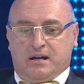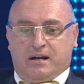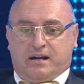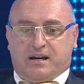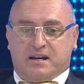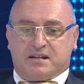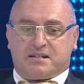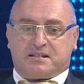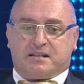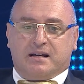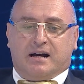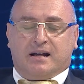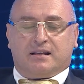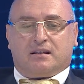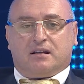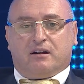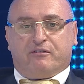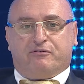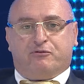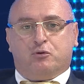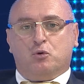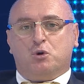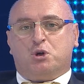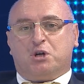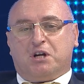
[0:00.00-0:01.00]
che è stata
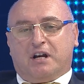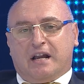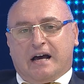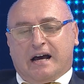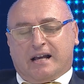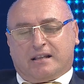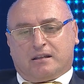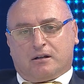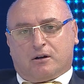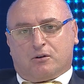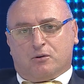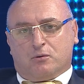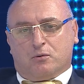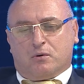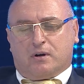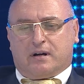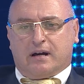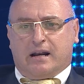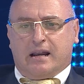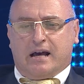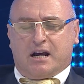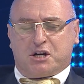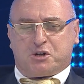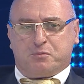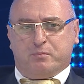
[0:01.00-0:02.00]
fucilata con un
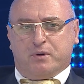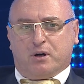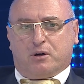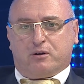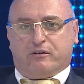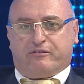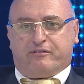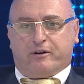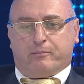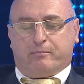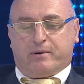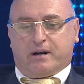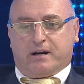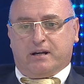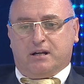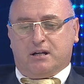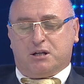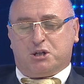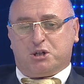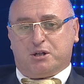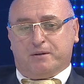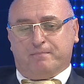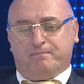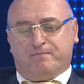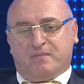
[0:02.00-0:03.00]
Kalashnikov a
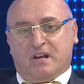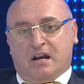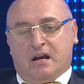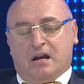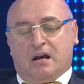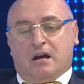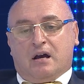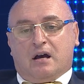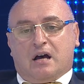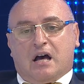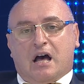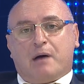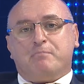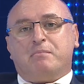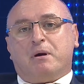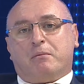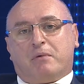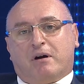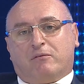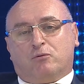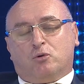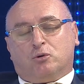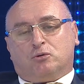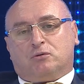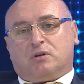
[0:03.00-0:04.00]
Parigi, abbiamo
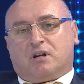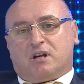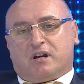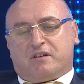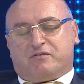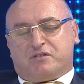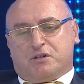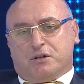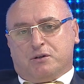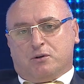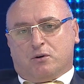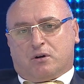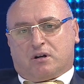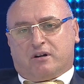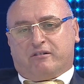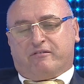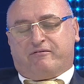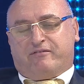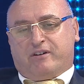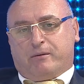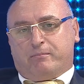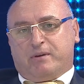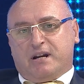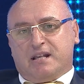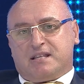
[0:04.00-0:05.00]
avuto la signora
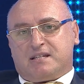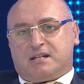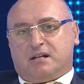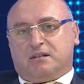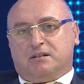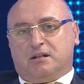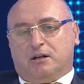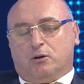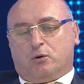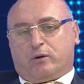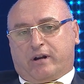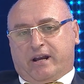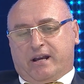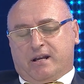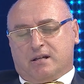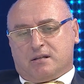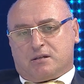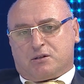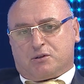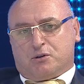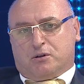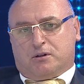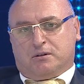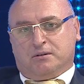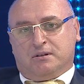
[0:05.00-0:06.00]
Fabrizia Di
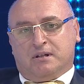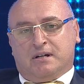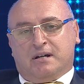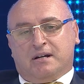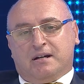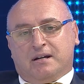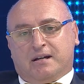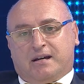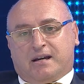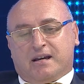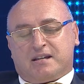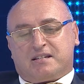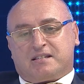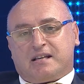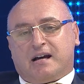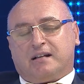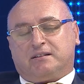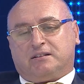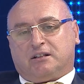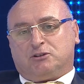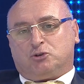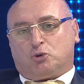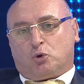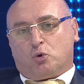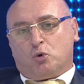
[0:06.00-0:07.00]
Lorenzo, che è
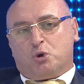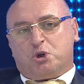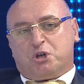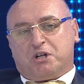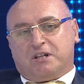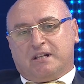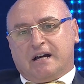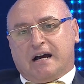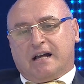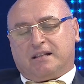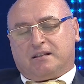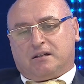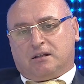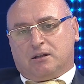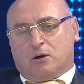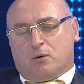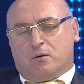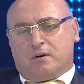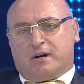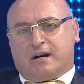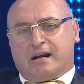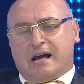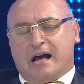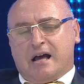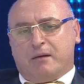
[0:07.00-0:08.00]
stata trucidata da
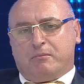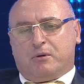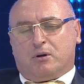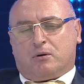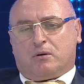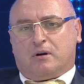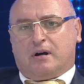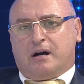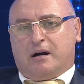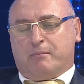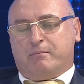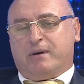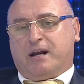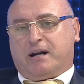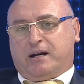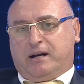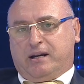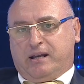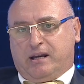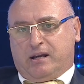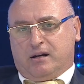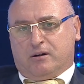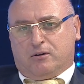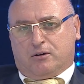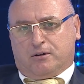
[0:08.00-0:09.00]
un camion a
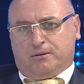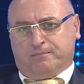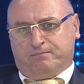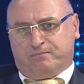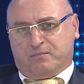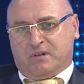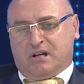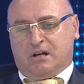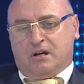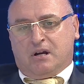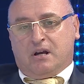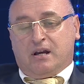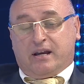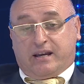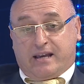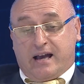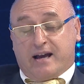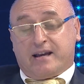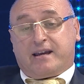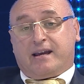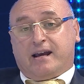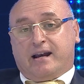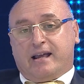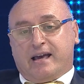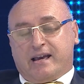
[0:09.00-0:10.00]
Berlino, che
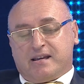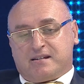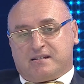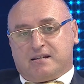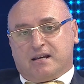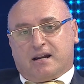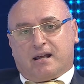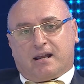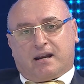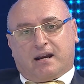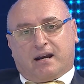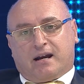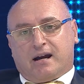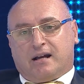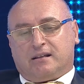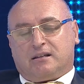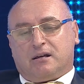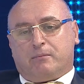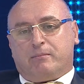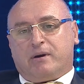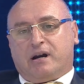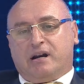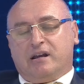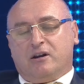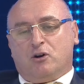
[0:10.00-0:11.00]
anche lei si era recata a
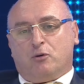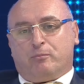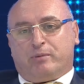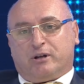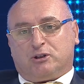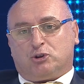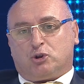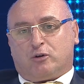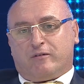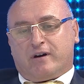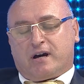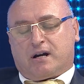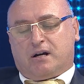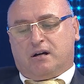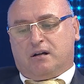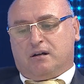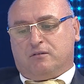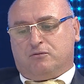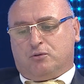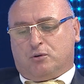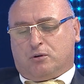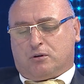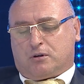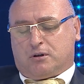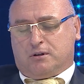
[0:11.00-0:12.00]
Berlino per trovare
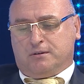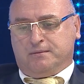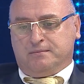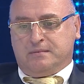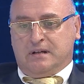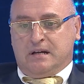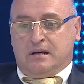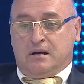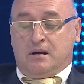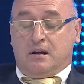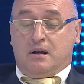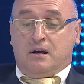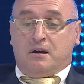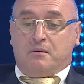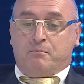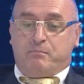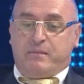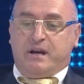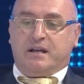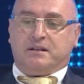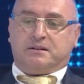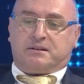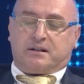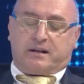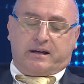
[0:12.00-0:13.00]
lavoro,
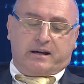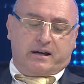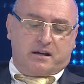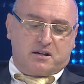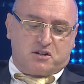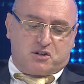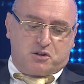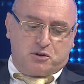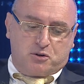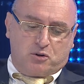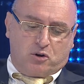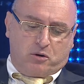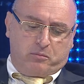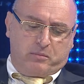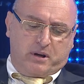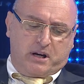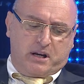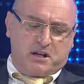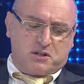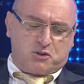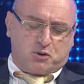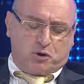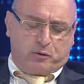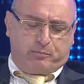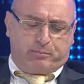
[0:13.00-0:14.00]
mentre il signor
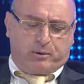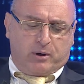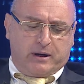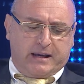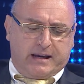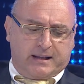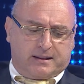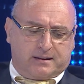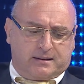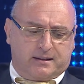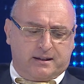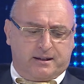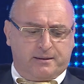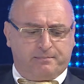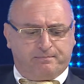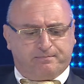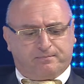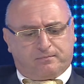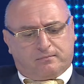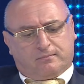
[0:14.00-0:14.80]
ministro Poletti